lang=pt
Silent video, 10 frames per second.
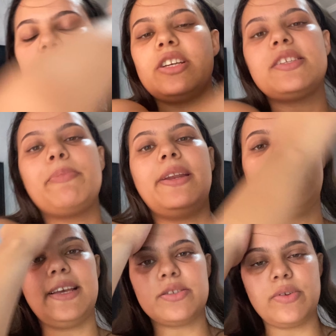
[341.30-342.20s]
já separei
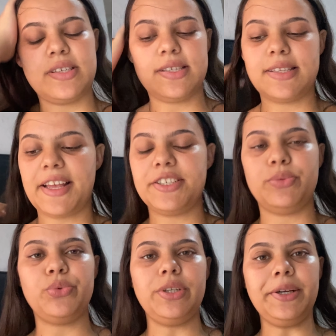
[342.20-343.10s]
aqui as coisinhas da
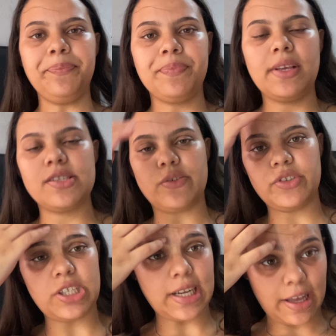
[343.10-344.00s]
Júlia. Só
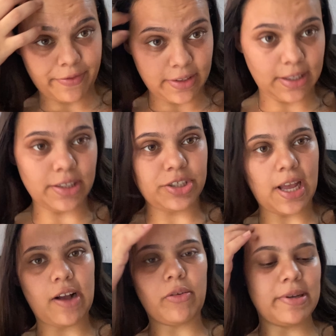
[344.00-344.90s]
encher a garrafinha dela de
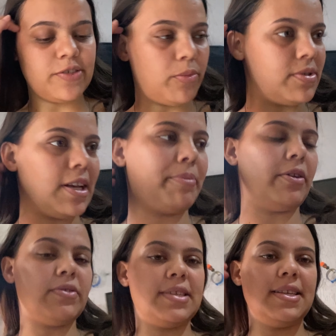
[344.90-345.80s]
água, mas eu vou mostrar aqui pra
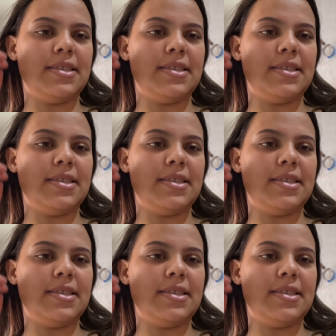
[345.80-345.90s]
vocês